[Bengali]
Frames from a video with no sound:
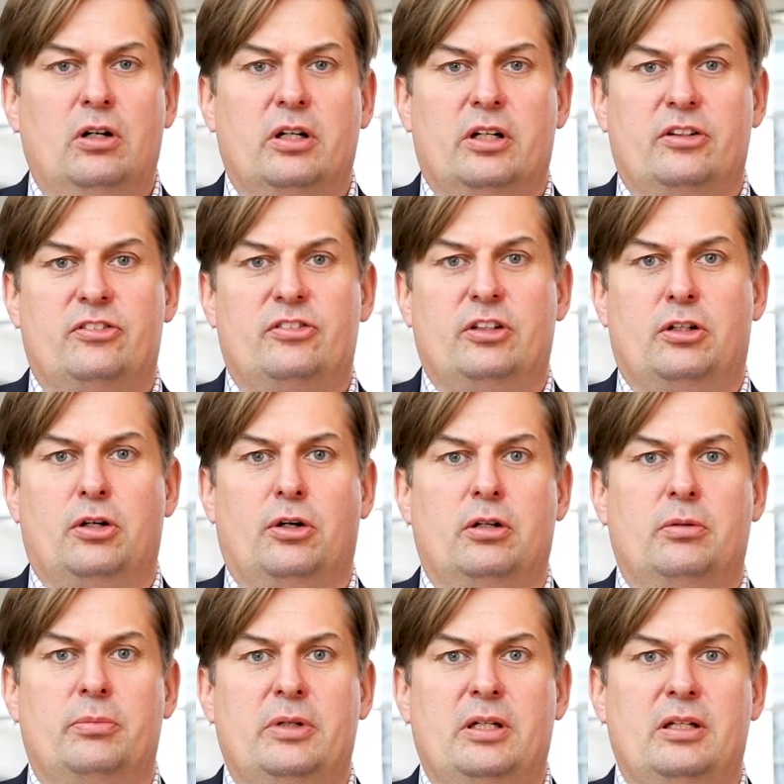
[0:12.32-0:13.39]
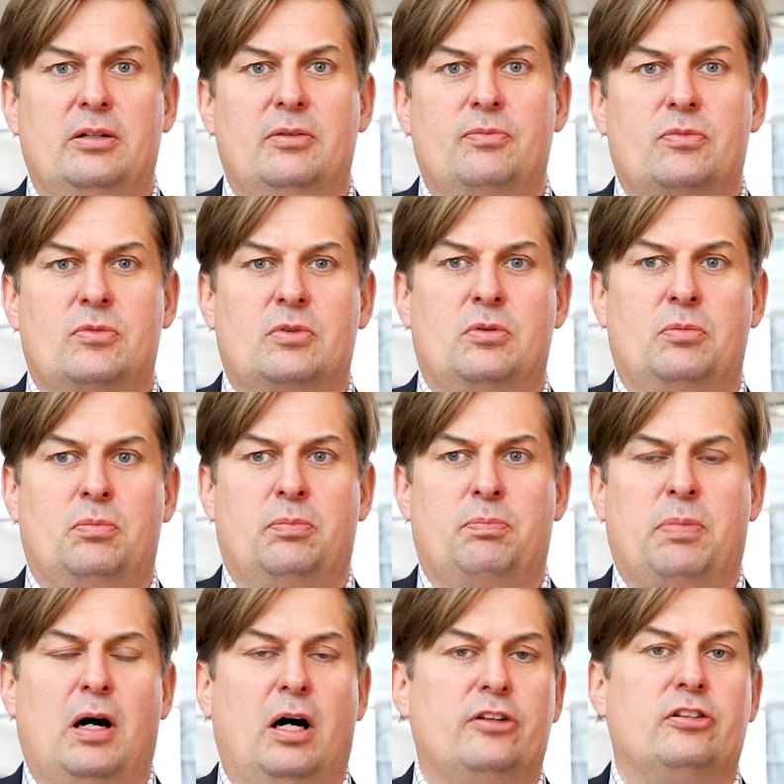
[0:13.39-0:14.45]
ম্যাক্সি মিলা ক্রা বলেছেন
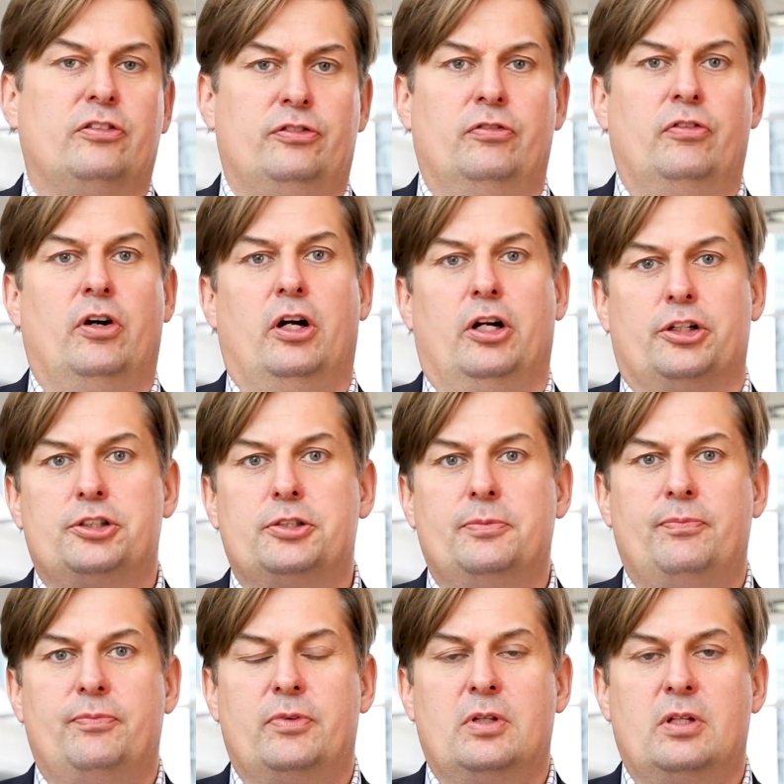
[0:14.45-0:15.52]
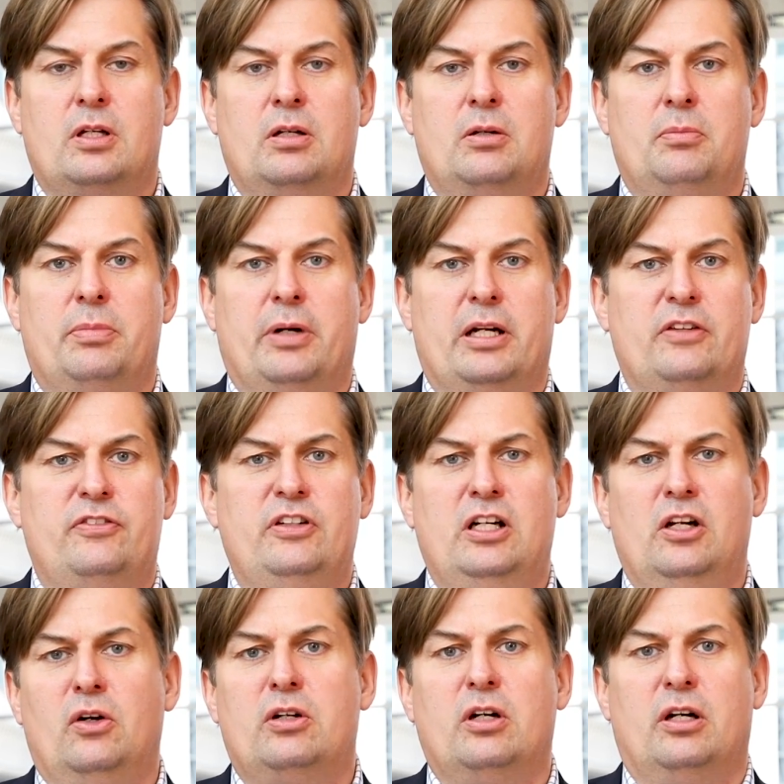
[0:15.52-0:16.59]
ইউর বাজারে বাণিজ্য সুবিধা
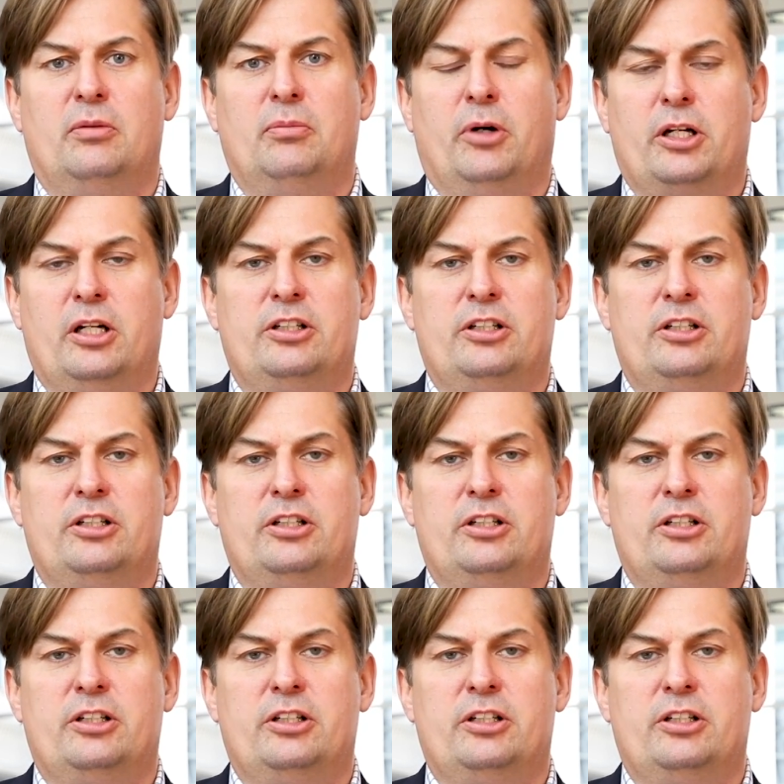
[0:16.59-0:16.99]
পেতে হলে